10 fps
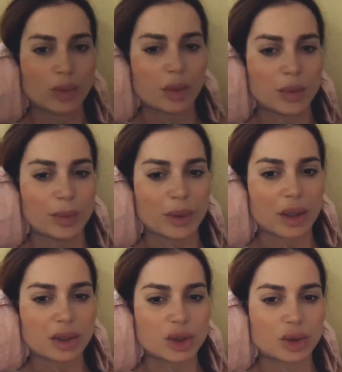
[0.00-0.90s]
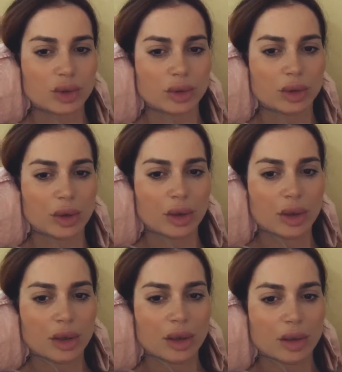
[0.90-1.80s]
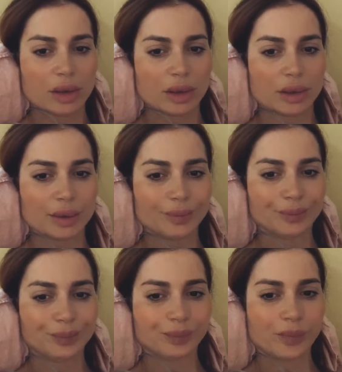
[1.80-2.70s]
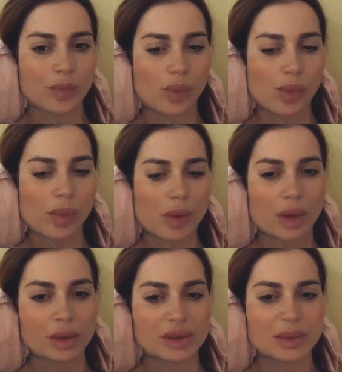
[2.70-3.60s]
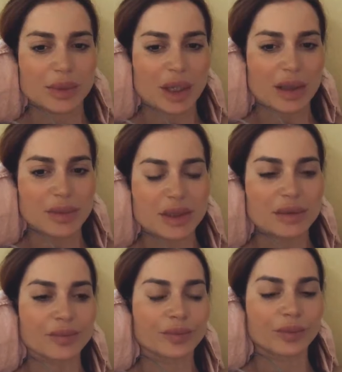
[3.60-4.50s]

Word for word: дома, мы пока что это собираемся.